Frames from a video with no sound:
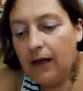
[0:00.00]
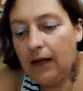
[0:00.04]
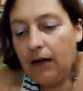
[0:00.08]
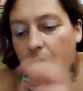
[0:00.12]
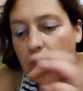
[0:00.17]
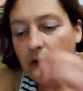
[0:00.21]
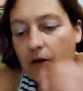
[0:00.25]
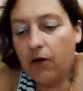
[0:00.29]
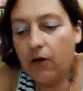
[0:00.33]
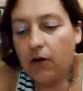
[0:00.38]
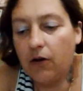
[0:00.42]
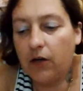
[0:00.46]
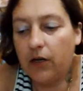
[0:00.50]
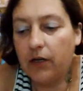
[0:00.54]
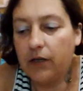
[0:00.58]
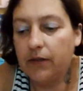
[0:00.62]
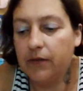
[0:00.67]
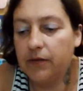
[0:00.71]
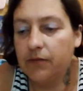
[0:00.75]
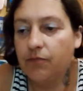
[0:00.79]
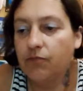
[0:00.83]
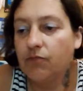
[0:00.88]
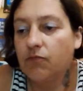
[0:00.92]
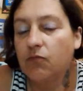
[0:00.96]
Alors,
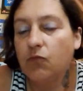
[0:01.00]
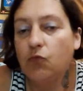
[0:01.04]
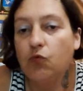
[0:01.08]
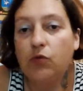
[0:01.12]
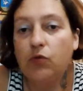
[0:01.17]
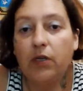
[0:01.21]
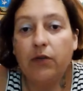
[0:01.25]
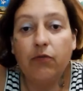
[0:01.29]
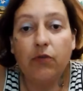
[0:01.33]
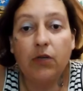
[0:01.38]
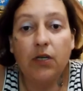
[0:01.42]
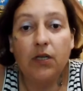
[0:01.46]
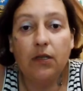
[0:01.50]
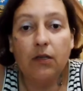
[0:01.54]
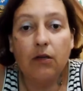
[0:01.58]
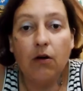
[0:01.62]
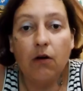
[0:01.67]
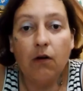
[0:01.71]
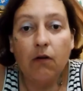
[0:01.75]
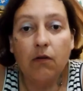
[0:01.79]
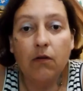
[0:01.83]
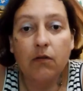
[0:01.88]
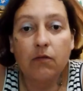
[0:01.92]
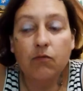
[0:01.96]
vous avez le
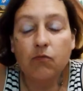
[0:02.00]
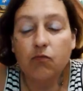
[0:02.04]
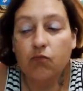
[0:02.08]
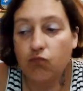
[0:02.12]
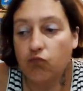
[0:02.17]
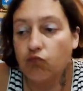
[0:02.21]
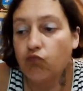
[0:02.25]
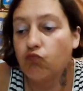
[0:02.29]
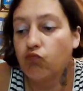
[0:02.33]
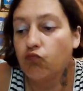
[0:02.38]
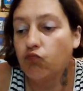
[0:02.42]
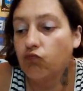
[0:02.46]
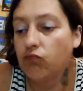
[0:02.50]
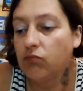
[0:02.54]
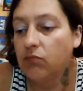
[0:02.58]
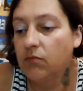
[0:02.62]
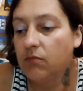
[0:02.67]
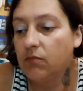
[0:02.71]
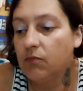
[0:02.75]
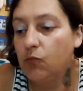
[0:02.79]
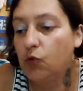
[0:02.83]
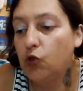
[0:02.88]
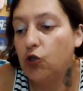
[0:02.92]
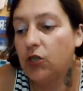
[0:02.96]
temps
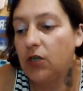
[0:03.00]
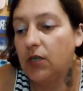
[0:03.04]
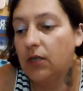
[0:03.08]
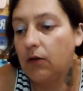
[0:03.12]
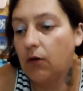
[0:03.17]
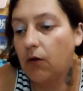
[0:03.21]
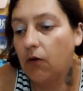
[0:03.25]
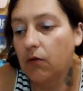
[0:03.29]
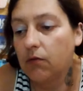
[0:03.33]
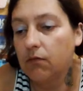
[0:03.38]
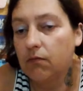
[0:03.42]
Moi, j'ai le temps.